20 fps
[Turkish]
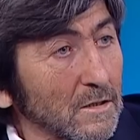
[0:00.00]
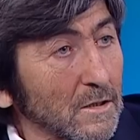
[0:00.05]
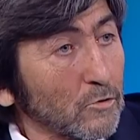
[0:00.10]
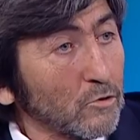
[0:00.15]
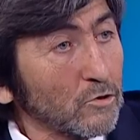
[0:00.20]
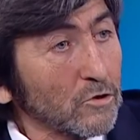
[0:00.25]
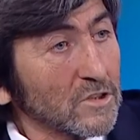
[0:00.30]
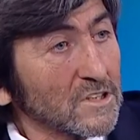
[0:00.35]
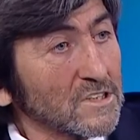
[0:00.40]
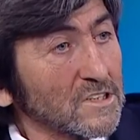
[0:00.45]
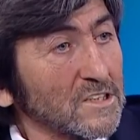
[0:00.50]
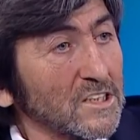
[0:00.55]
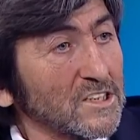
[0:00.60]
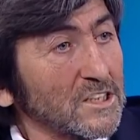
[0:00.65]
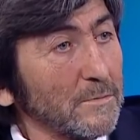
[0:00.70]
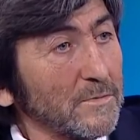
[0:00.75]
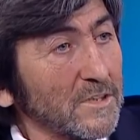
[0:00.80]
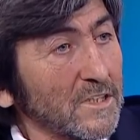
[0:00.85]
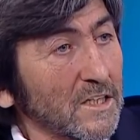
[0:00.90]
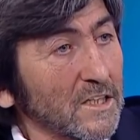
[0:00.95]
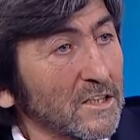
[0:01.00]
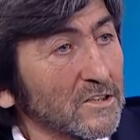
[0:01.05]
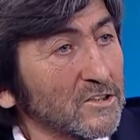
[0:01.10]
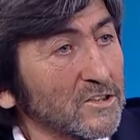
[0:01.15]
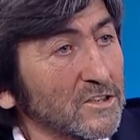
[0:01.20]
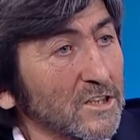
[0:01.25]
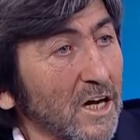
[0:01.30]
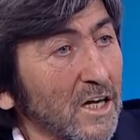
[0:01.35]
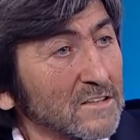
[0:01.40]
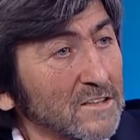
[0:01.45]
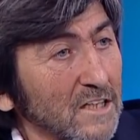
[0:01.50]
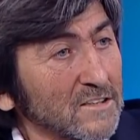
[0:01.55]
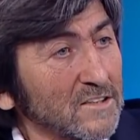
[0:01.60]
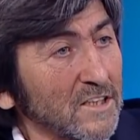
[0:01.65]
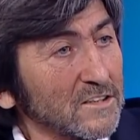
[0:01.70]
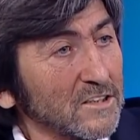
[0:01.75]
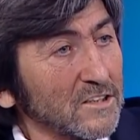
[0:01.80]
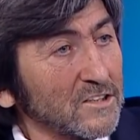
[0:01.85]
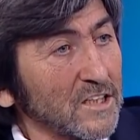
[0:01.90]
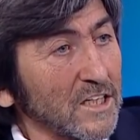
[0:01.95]
Kuşadası'nda seminere katılacak aday
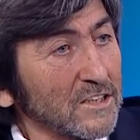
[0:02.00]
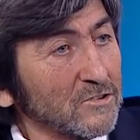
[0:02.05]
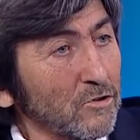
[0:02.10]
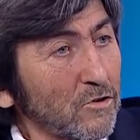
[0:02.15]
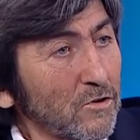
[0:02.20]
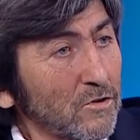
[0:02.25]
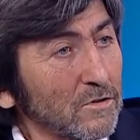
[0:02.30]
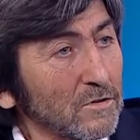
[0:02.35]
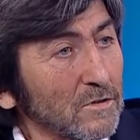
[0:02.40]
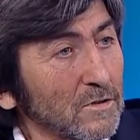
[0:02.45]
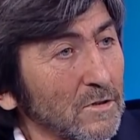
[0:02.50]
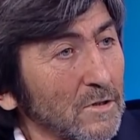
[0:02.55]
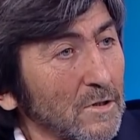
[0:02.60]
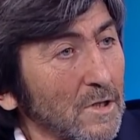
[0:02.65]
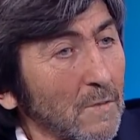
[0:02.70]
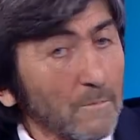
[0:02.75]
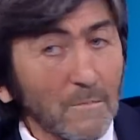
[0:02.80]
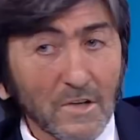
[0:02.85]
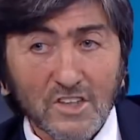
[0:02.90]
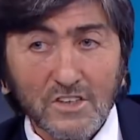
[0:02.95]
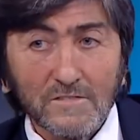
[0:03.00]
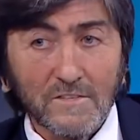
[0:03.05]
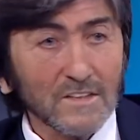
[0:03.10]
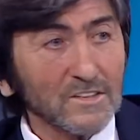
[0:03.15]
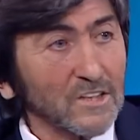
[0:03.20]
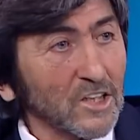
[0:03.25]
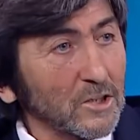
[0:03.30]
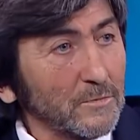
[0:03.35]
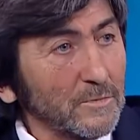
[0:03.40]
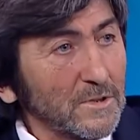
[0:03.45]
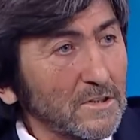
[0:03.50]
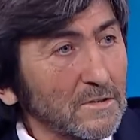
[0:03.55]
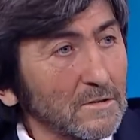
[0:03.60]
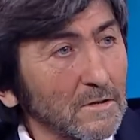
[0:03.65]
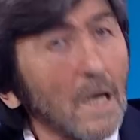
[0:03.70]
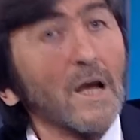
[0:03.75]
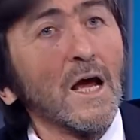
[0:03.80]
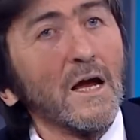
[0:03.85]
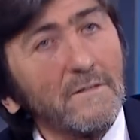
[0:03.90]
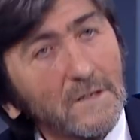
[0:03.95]
teknik direktör. Maçı var takımın.
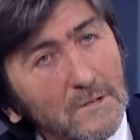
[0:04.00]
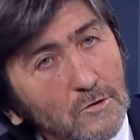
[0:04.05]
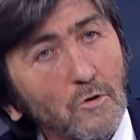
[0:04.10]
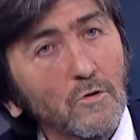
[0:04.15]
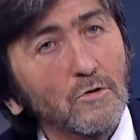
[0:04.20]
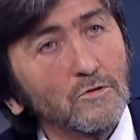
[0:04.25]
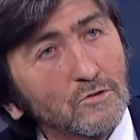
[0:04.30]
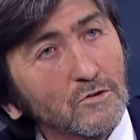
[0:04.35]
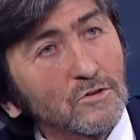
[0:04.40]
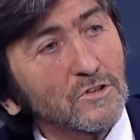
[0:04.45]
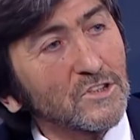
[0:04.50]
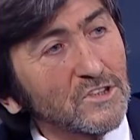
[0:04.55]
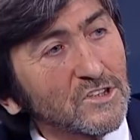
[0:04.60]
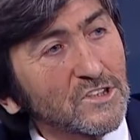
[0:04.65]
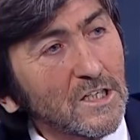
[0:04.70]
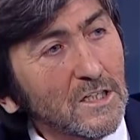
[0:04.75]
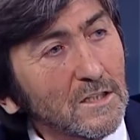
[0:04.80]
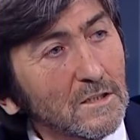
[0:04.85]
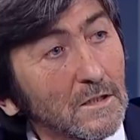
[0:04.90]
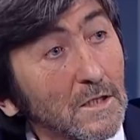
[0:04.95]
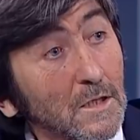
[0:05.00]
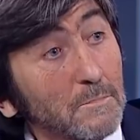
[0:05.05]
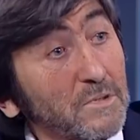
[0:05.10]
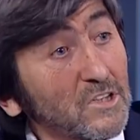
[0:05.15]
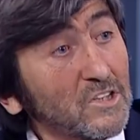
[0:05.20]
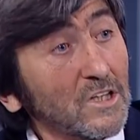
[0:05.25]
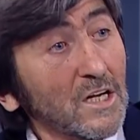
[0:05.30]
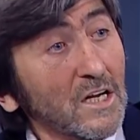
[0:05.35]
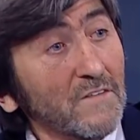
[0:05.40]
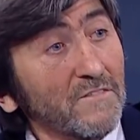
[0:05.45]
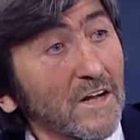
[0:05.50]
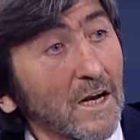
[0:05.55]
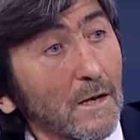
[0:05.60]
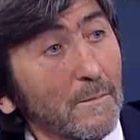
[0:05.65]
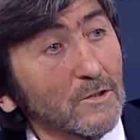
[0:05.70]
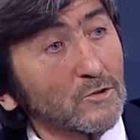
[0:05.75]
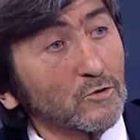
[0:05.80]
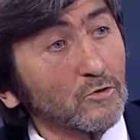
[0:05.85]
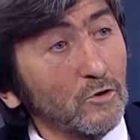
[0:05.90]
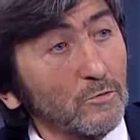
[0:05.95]
Evet görüştük diyecek. Bir tane
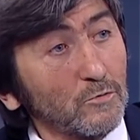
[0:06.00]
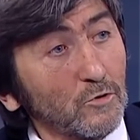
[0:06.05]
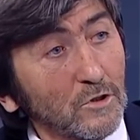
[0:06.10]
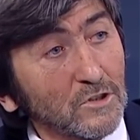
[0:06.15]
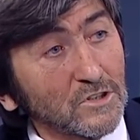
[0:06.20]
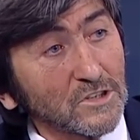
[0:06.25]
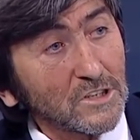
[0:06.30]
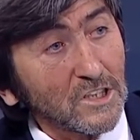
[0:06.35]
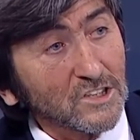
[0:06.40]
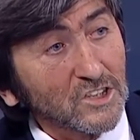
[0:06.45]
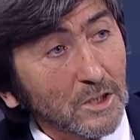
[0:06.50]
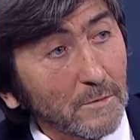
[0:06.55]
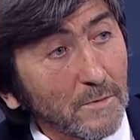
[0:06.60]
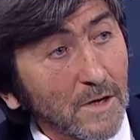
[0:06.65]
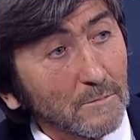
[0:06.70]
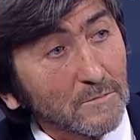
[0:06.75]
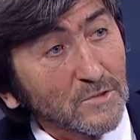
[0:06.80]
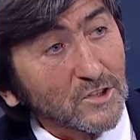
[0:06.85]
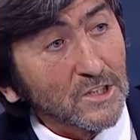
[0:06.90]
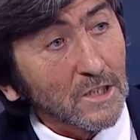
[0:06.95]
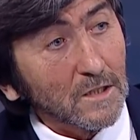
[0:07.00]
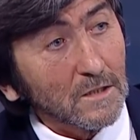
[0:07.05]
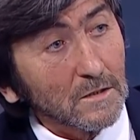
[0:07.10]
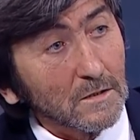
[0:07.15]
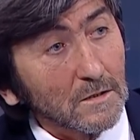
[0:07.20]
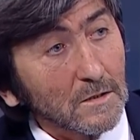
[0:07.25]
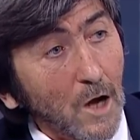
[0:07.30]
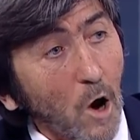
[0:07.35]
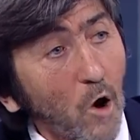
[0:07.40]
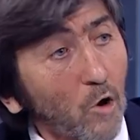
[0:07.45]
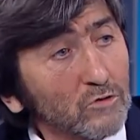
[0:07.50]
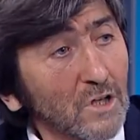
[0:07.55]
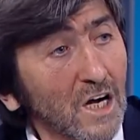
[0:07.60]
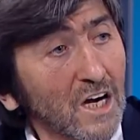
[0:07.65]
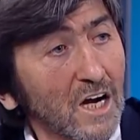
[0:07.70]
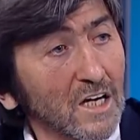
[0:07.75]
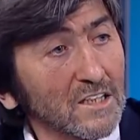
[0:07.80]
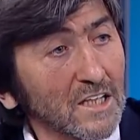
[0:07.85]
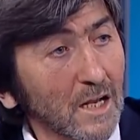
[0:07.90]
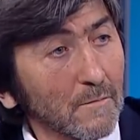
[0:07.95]
Fenerbahçe kulübü yöneticisi açıklama yapmayacak. O
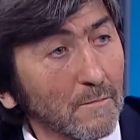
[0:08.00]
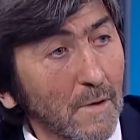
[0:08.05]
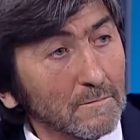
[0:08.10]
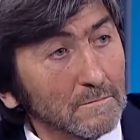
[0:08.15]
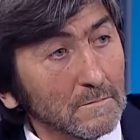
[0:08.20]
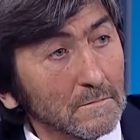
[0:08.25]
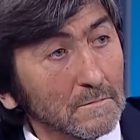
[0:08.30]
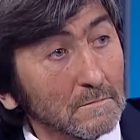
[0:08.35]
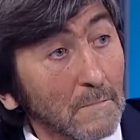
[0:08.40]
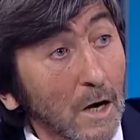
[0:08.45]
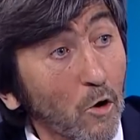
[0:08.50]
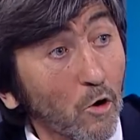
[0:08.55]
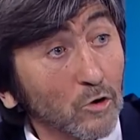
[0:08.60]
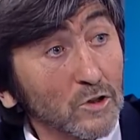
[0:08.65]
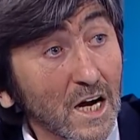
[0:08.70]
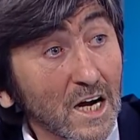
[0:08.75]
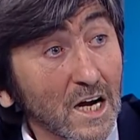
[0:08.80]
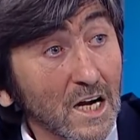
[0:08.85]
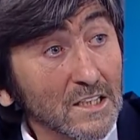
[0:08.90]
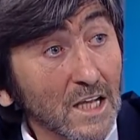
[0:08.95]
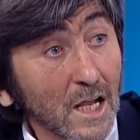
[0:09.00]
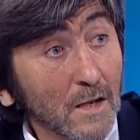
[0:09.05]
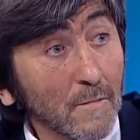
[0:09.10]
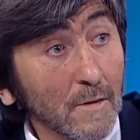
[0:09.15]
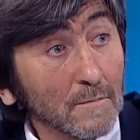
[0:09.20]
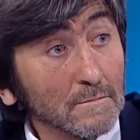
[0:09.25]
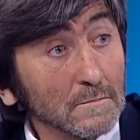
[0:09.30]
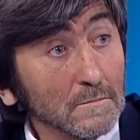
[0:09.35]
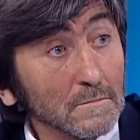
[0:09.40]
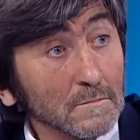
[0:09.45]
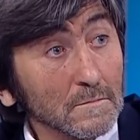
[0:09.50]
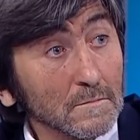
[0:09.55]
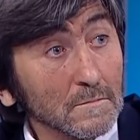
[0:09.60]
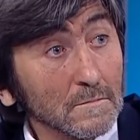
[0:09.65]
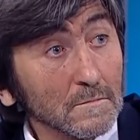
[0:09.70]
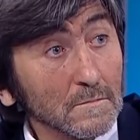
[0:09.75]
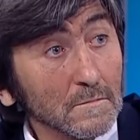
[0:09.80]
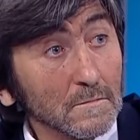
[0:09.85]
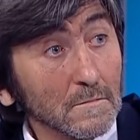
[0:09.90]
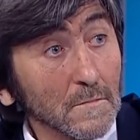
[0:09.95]
dakikada almam. Bak o dakikada almam.
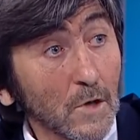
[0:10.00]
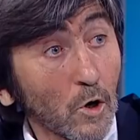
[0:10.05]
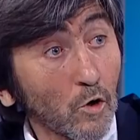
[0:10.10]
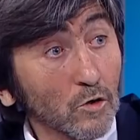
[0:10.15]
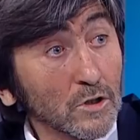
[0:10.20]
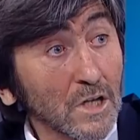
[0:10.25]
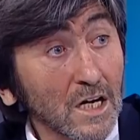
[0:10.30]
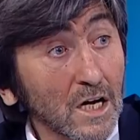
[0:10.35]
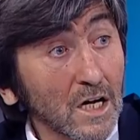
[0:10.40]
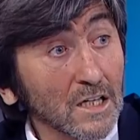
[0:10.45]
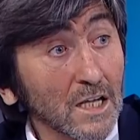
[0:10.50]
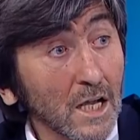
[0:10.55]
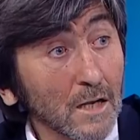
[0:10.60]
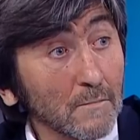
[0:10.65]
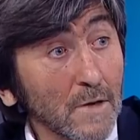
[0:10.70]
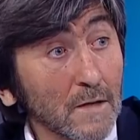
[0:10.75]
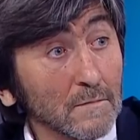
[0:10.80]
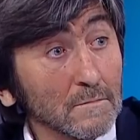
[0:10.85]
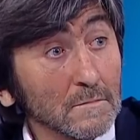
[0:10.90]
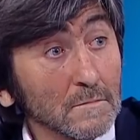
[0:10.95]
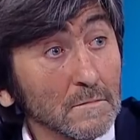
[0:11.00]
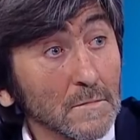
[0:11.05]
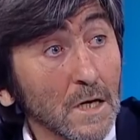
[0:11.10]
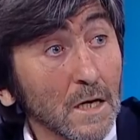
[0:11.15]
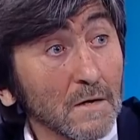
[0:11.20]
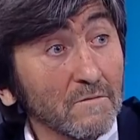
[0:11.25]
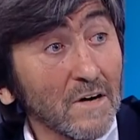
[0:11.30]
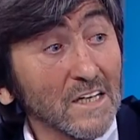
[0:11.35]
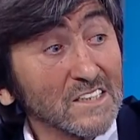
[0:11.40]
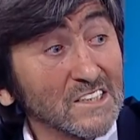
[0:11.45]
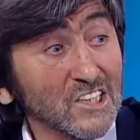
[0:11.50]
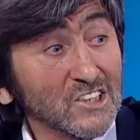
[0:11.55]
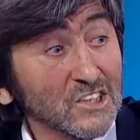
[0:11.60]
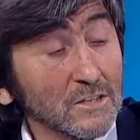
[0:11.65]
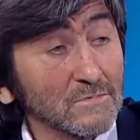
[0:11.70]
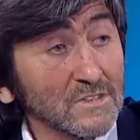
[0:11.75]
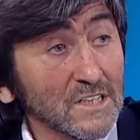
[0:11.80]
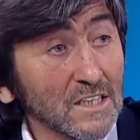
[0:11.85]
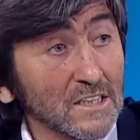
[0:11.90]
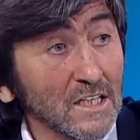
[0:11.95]
O dakikada almam.
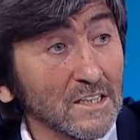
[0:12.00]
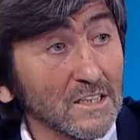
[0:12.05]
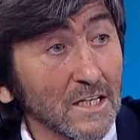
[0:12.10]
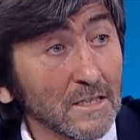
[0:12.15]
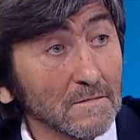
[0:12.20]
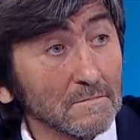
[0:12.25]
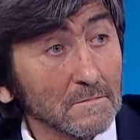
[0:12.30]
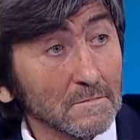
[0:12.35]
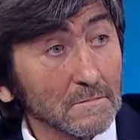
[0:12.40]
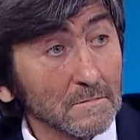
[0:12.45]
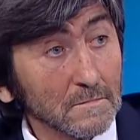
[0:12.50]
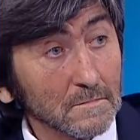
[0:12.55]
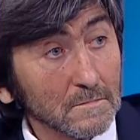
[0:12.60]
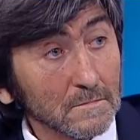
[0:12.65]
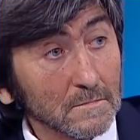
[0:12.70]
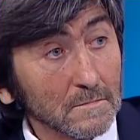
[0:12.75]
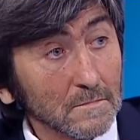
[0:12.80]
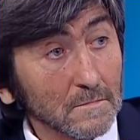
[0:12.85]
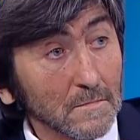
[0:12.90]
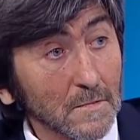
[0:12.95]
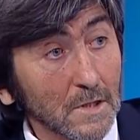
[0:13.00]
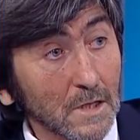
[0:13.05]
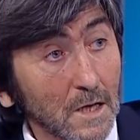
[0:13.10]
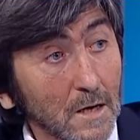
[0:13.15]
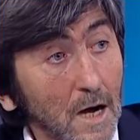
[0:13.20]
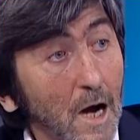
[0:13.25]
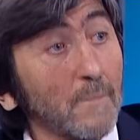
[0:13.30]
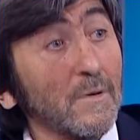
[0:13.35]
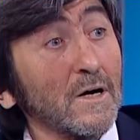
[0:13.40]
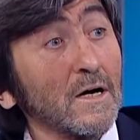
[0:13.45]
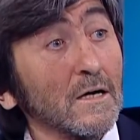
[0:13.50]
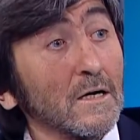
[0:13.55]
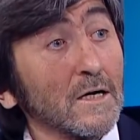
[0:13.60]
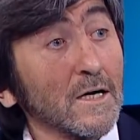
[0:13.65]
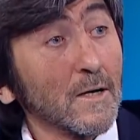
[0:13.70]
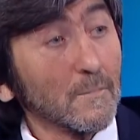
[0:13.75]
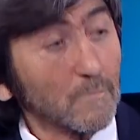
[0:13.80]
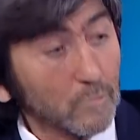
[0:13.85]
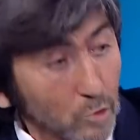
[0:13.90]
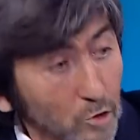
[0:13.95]
Vazgeçtim senden derim. Ama
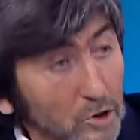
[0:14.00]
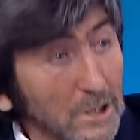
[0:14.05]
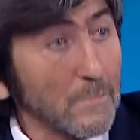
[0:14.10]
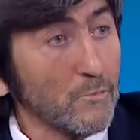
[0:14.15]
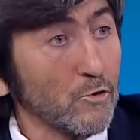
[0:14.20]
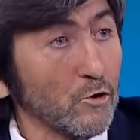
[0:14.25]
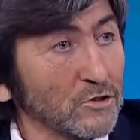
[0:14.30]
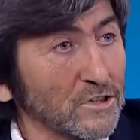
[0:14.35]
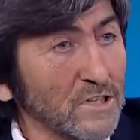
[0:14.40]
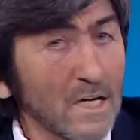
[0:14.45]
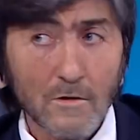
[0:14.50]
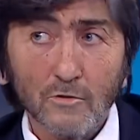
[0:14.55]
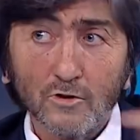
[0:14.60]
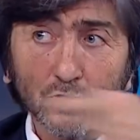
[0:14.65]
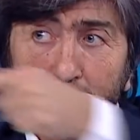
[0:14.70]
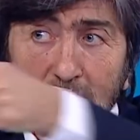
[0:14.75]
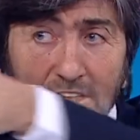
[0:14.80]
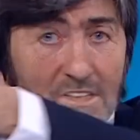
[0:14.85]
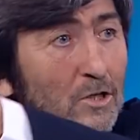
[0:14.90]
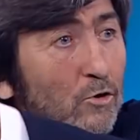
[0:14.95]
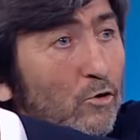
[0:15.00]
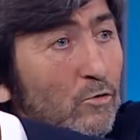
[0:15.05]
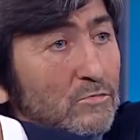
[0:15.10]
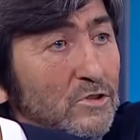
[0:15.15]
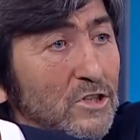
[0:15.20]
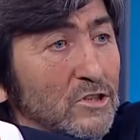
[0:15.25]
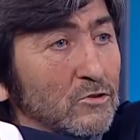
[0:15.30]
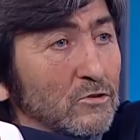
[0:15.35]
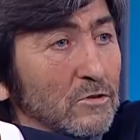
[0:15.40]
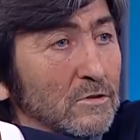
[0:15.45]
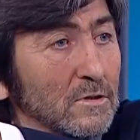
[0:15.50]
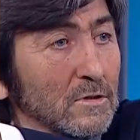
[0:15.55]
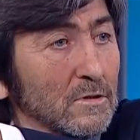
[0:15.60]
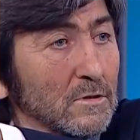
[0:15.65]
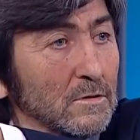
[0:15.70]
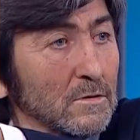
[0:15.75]
bunu demiyorsan o zaman sen olmayacaksın orada.